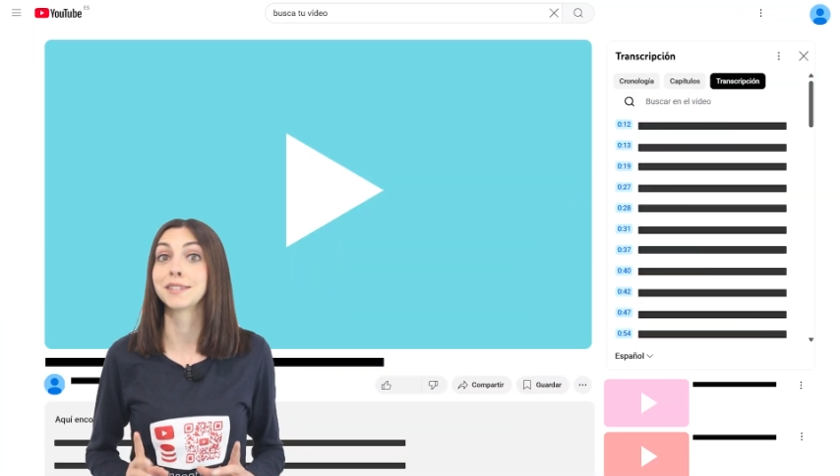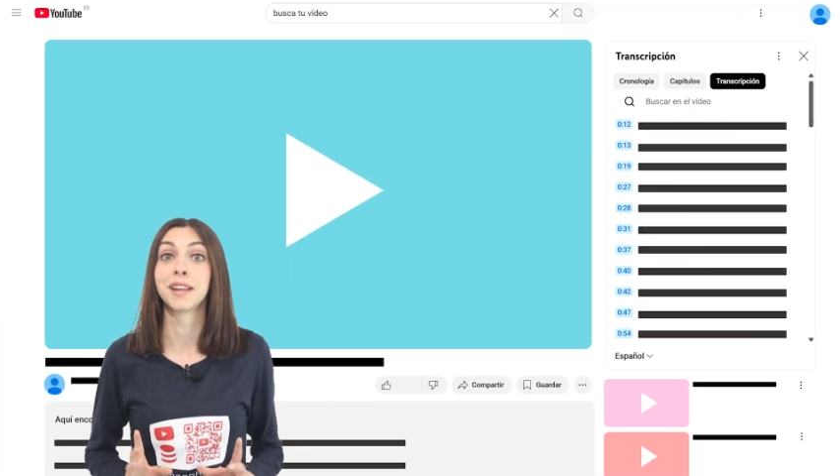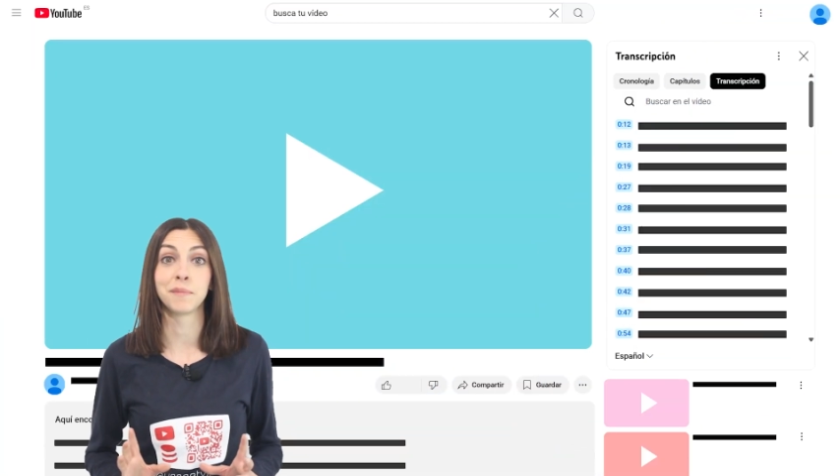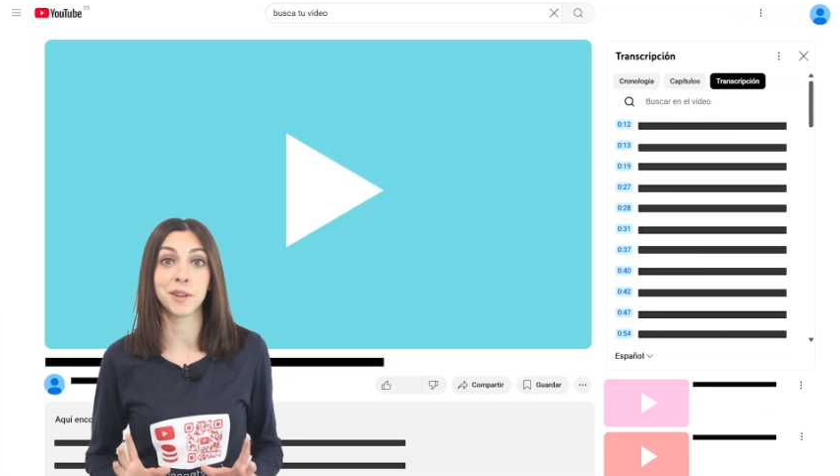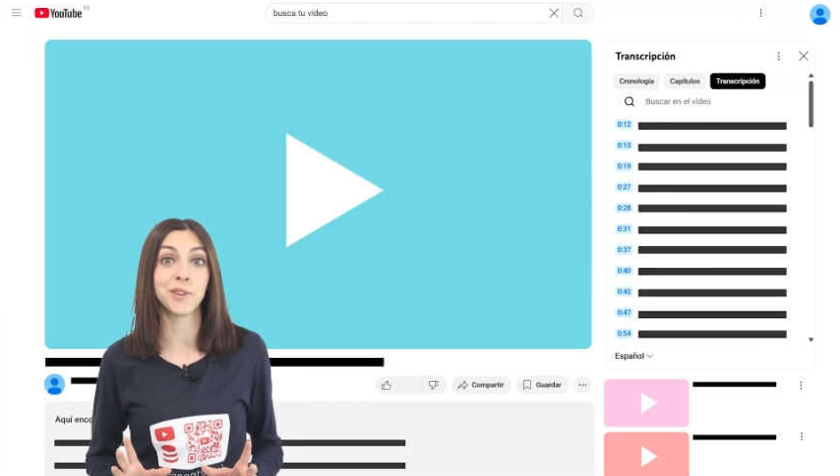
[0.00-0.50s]
si
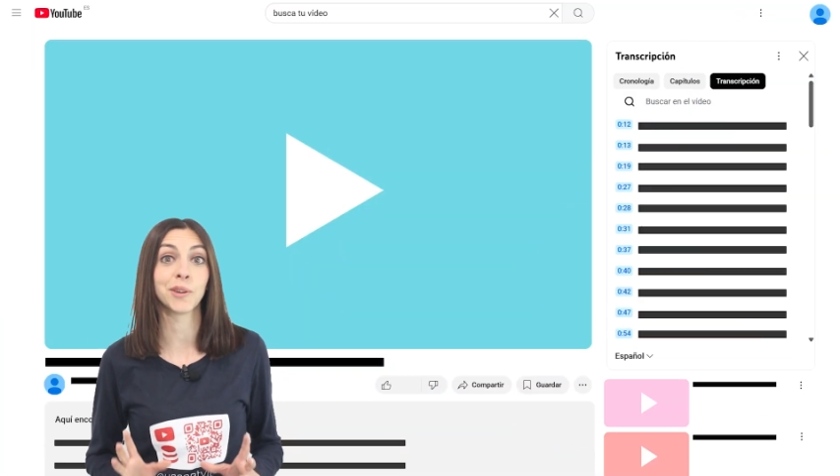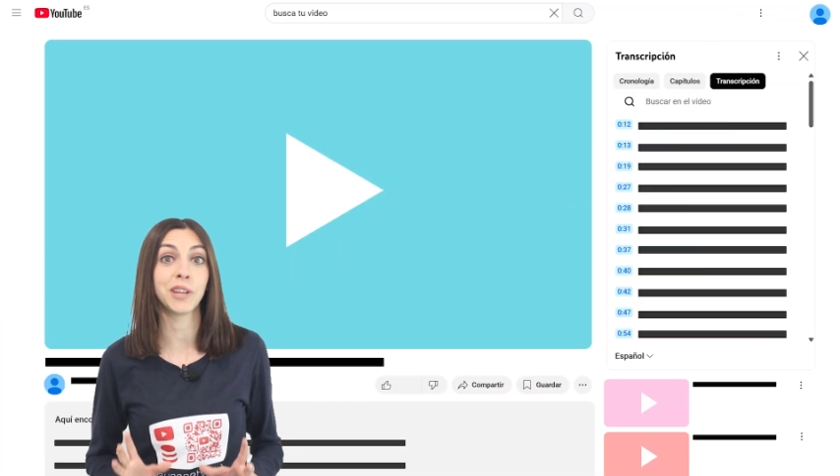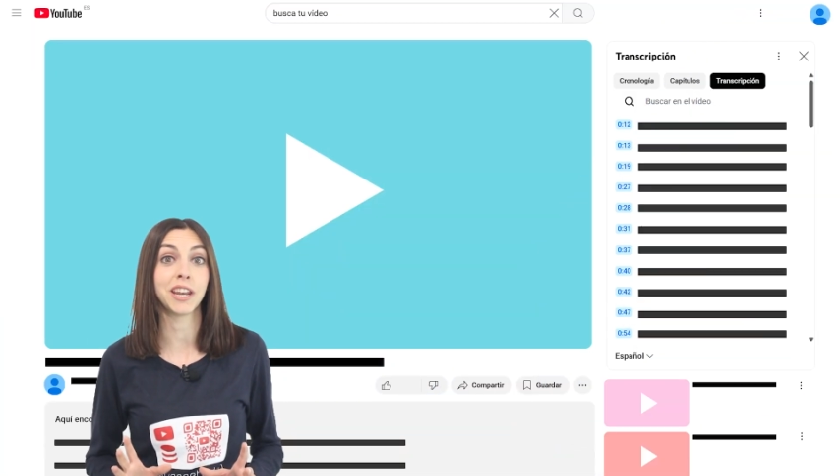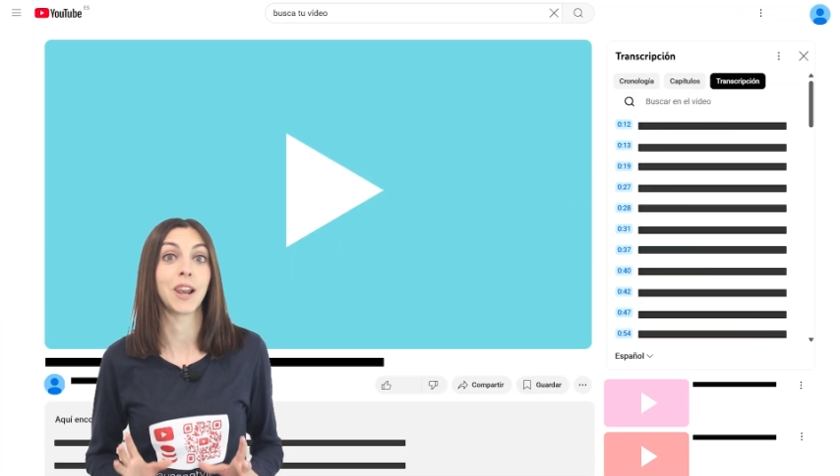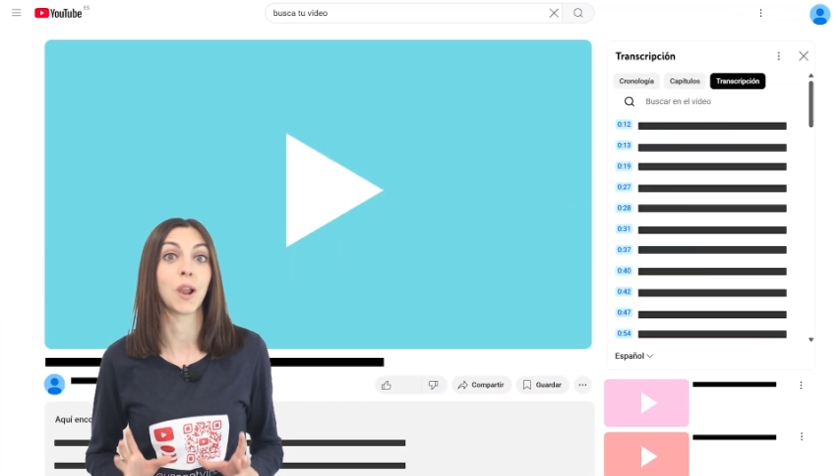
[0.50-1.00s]
el vídeo
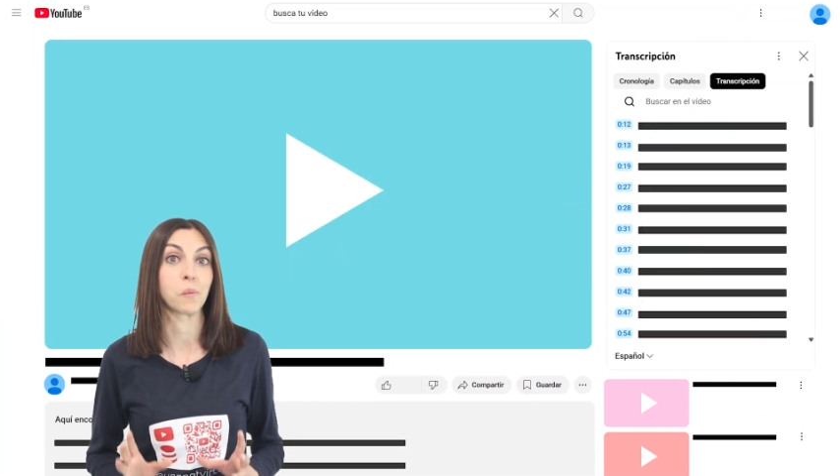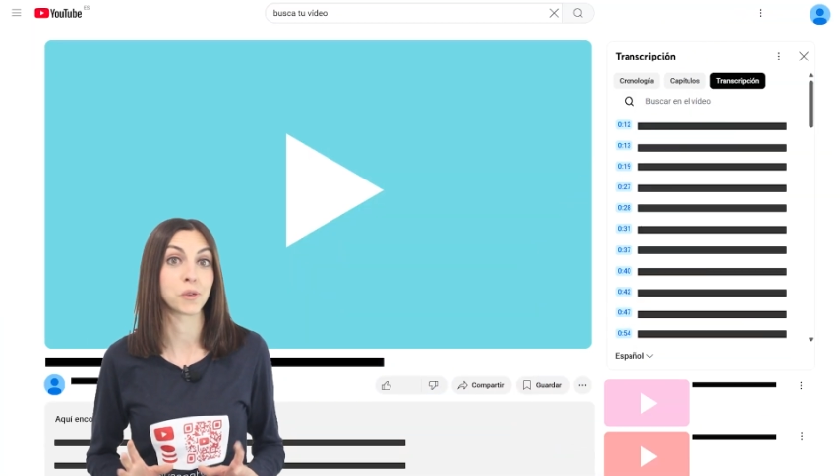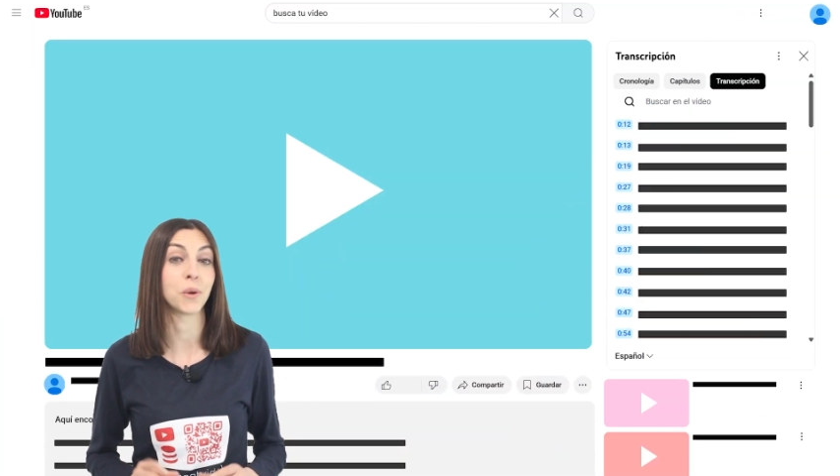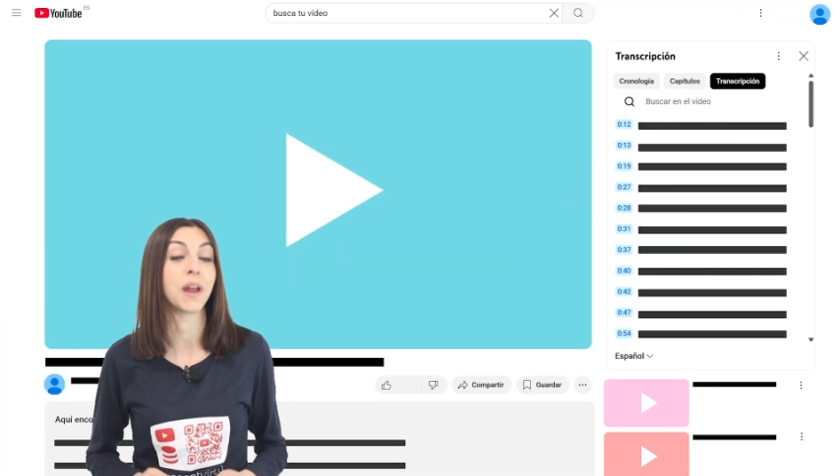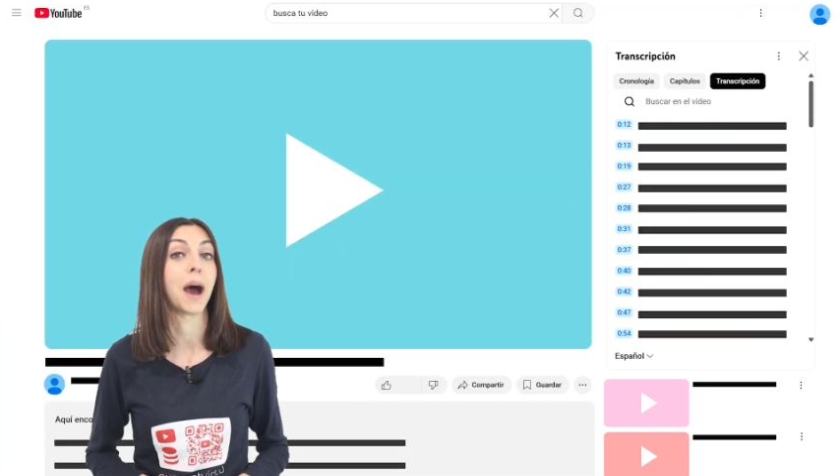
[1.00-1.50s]
tiene la
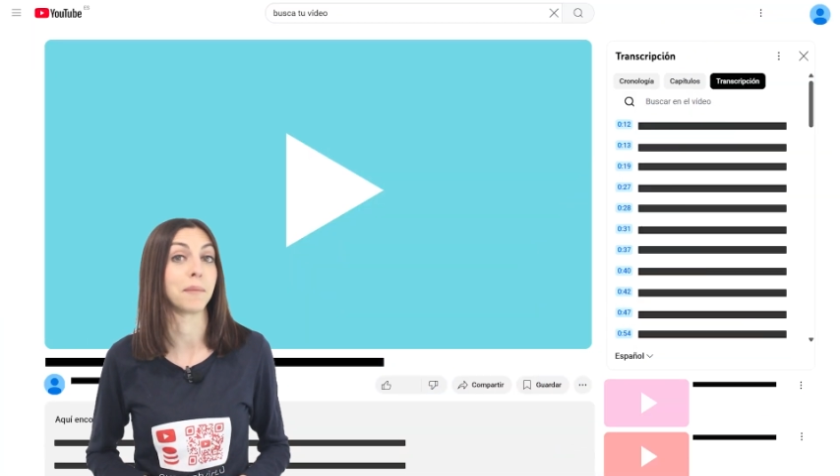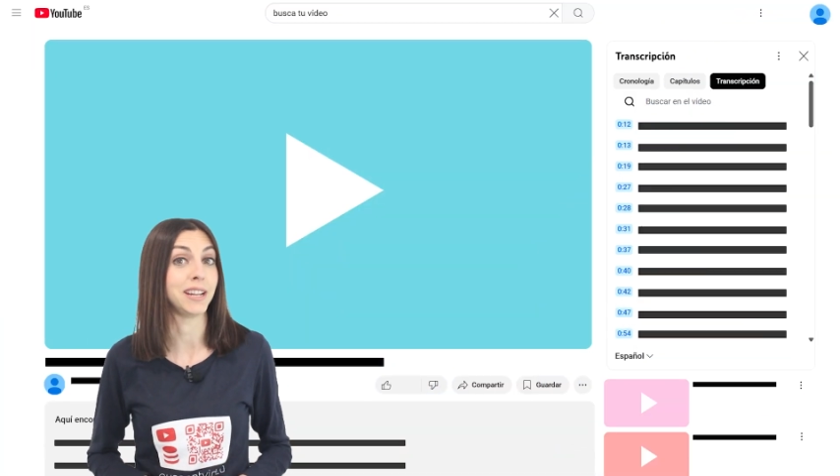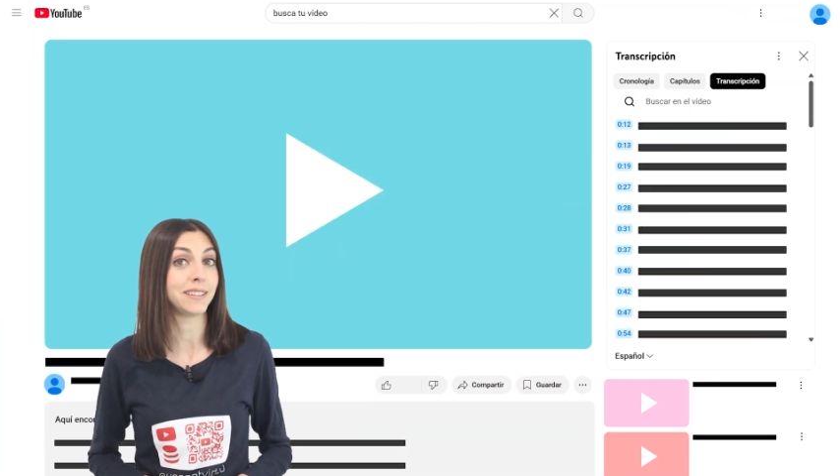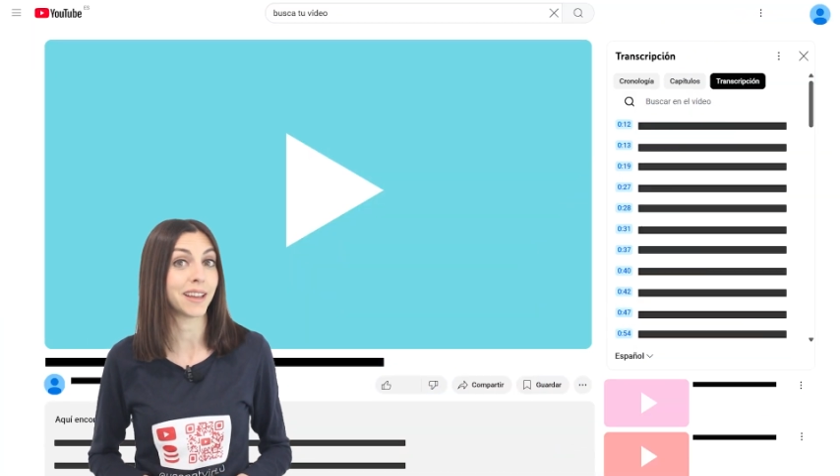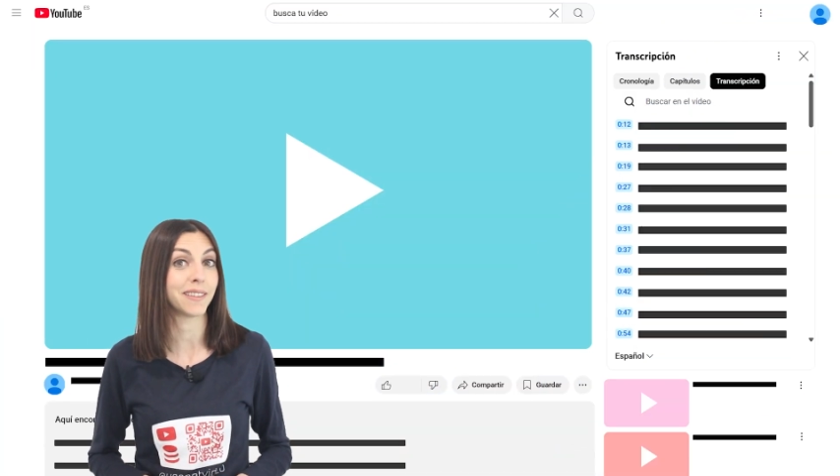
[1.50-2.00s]
opción
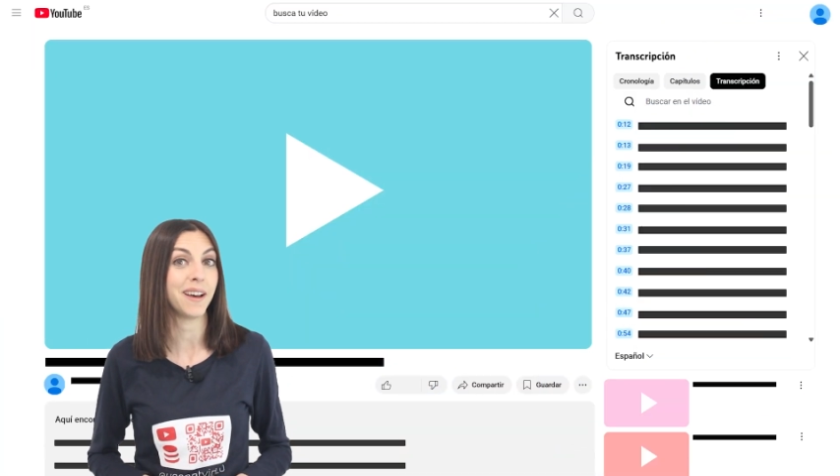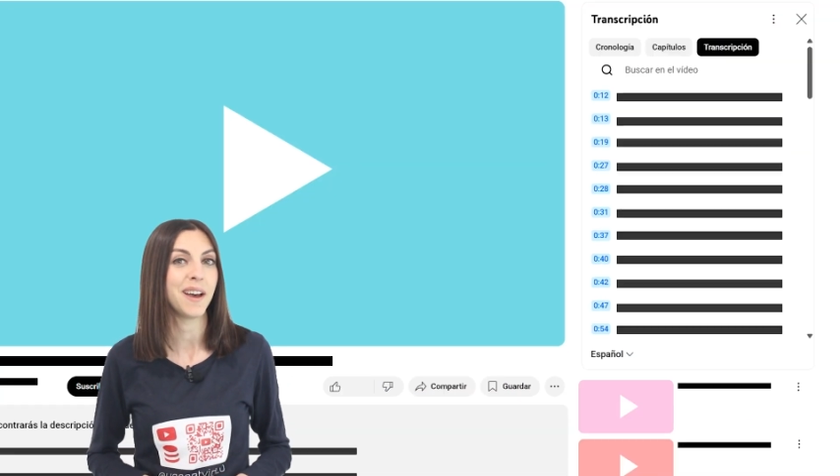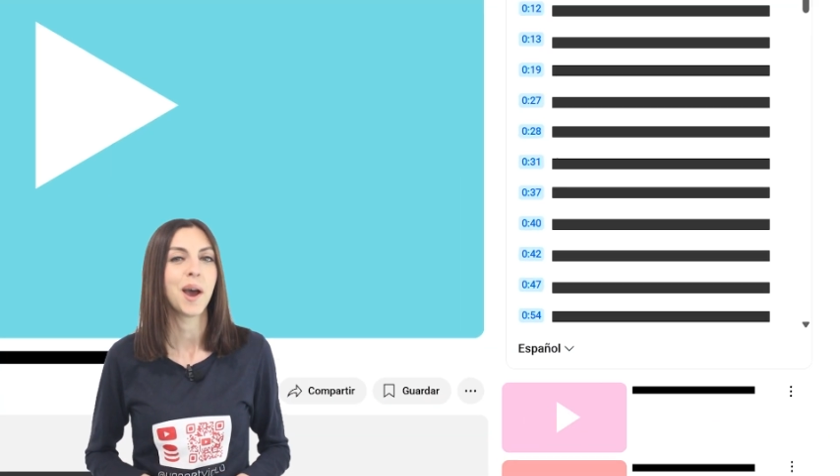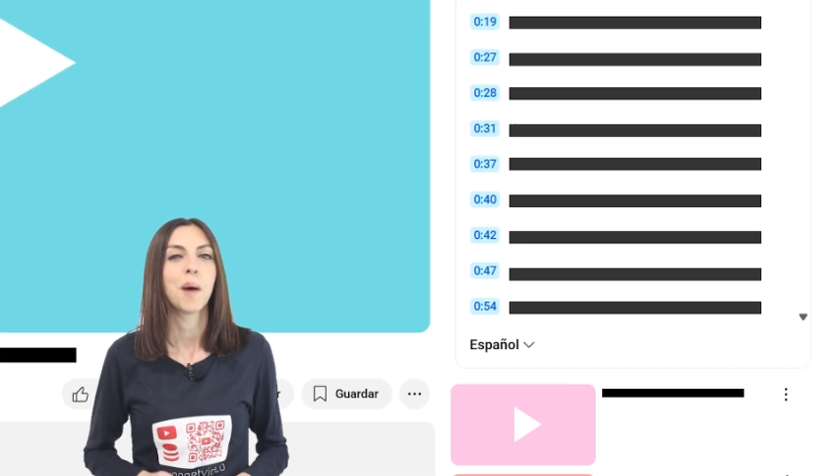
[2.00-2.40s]
habilitada,